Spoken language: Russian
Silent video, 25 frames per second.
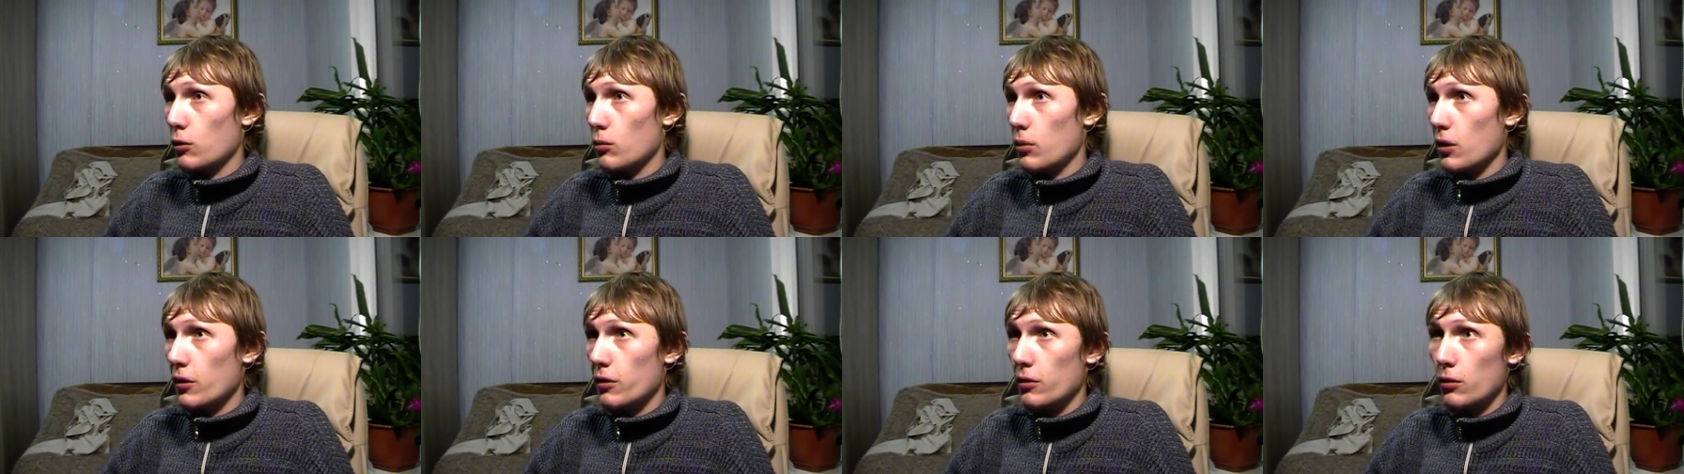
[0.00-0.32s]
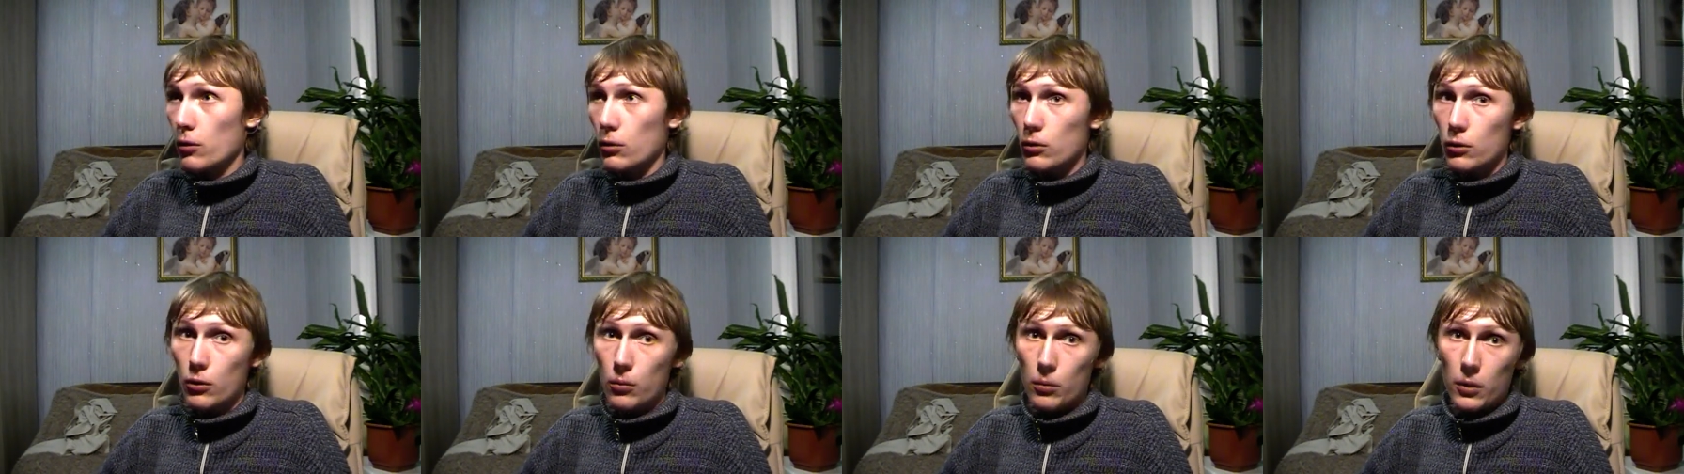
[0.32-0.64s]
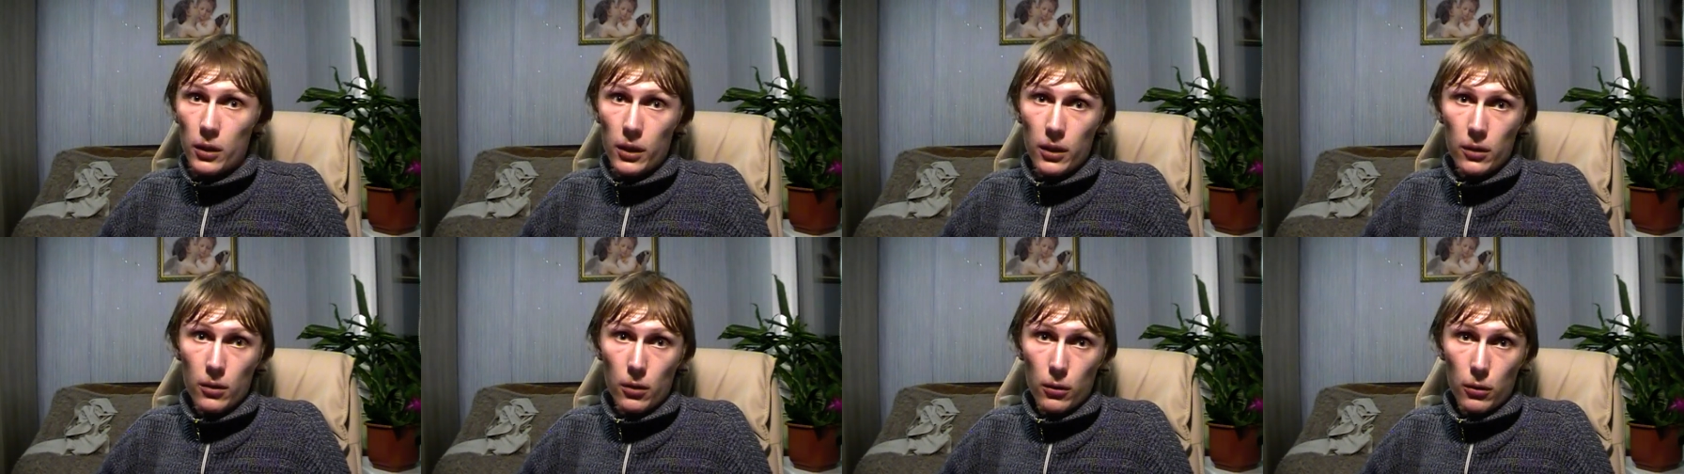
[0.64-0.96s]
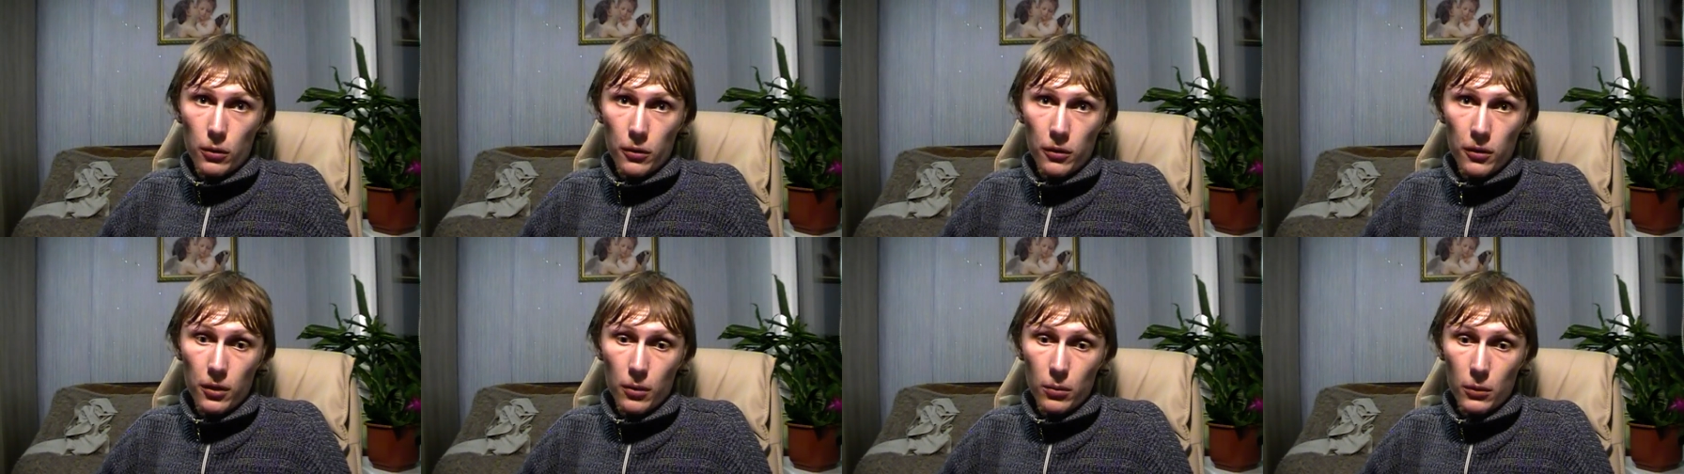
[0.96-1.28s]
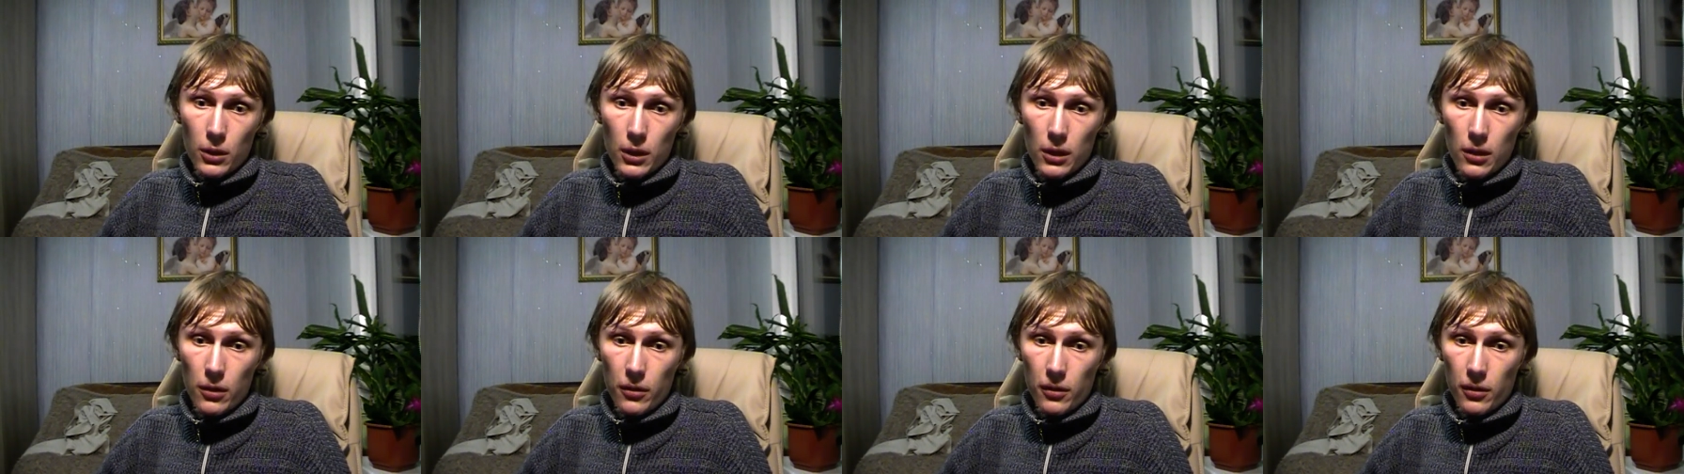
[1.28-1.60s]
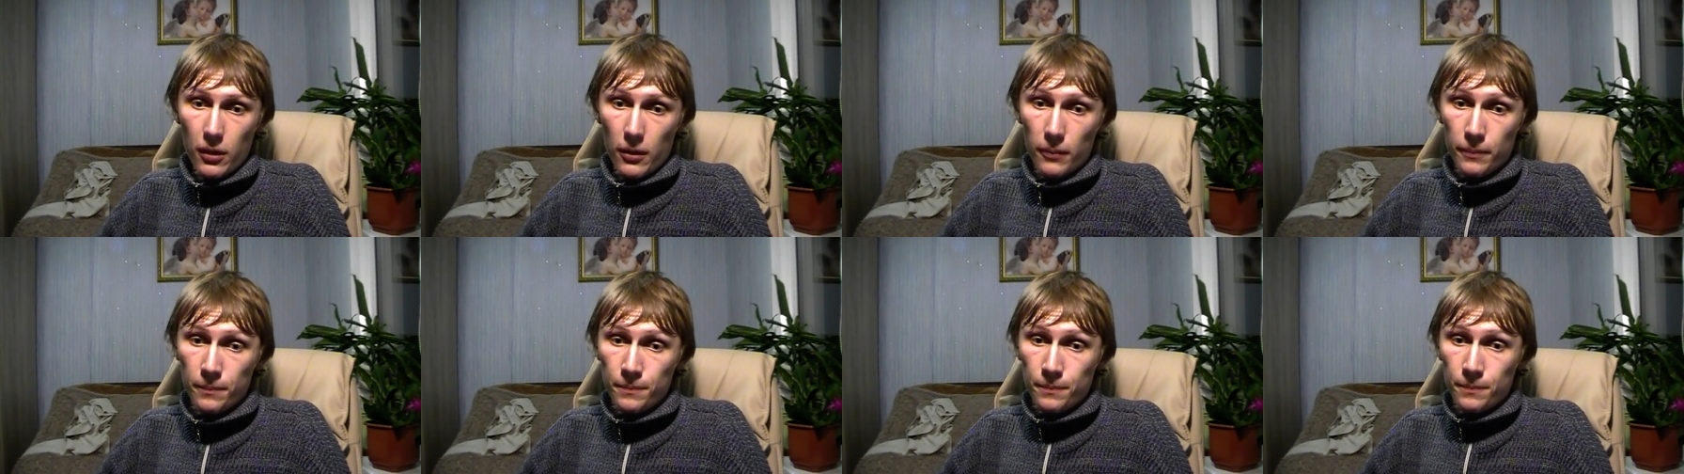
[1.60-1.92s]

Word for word: боксер Том Литл, он с ним дрался.